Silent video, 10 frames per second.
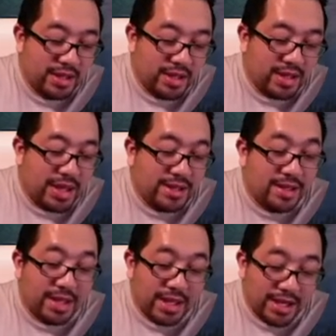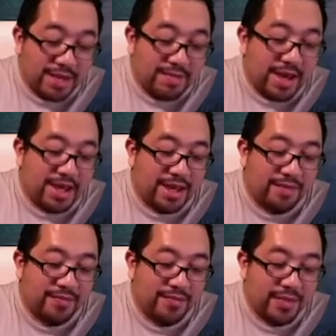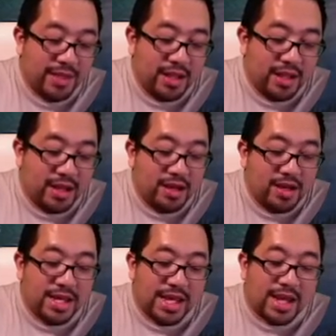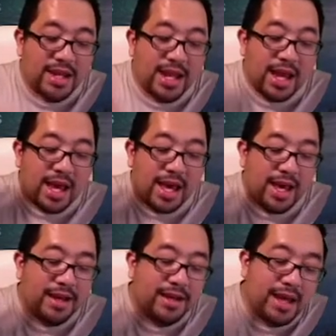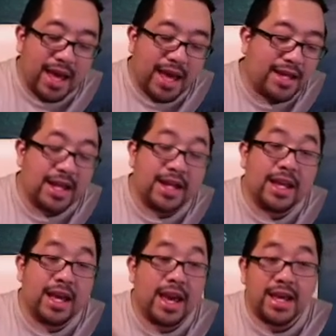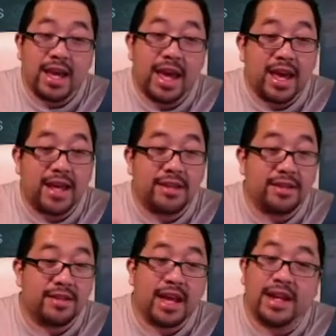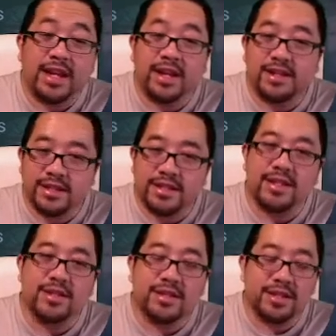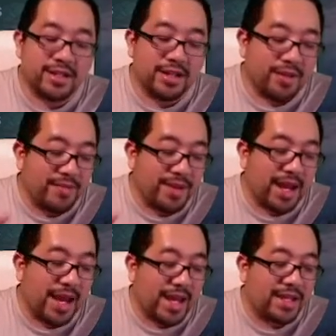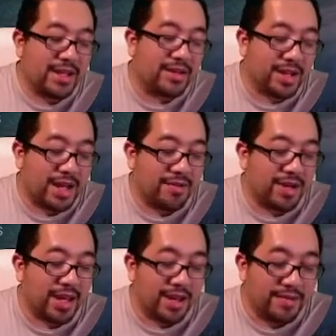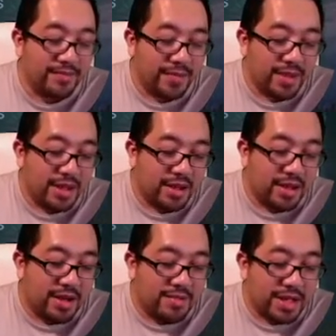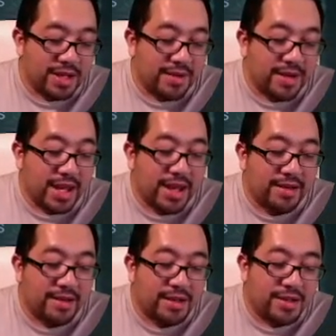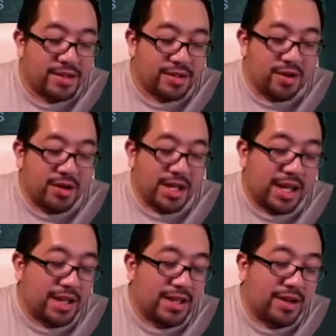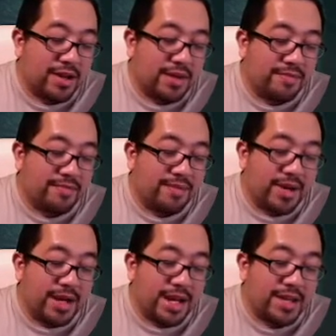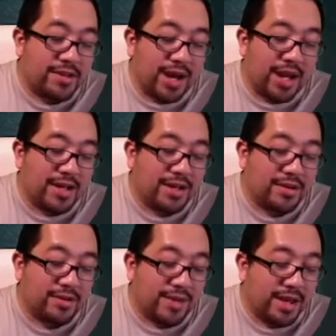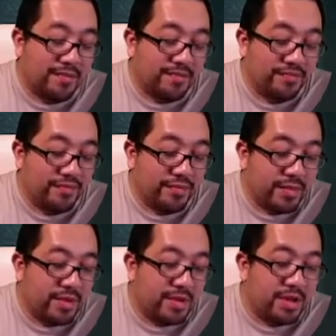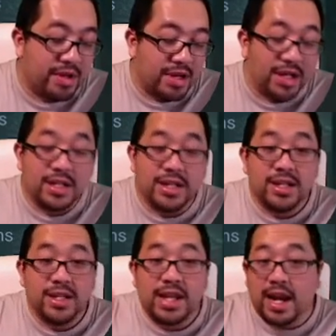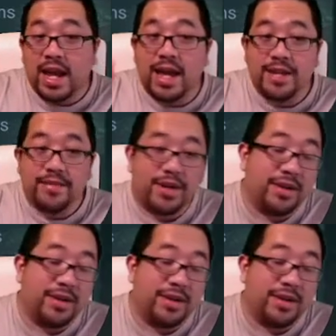ได้สติกเกอร์ใหม่แล้วก็เหรียญในราคา 5 เหรียญเนี่ยให้ 5 อันเนี่ยคือถือว่าเป็นราคาที่ค่อนข้างโอเคเหมือนกับอันเนี้ยฮะสองเหรียญเท่ากับได้ 2 อันถูกไหมฮะคือเหรียญละอันเนี่ยมัน